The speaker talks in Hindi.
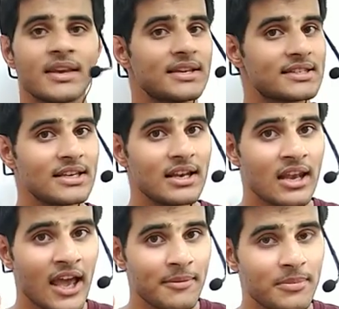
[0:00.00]
इसकी
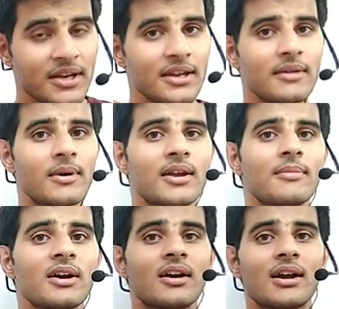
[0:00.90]
लाइब्रेरी के बारे
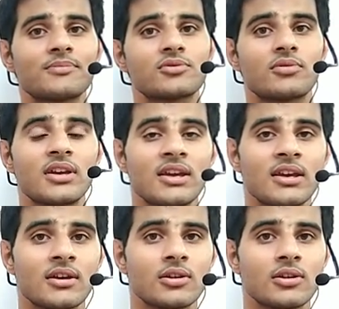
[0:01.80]
में अगर आप सुनेंगे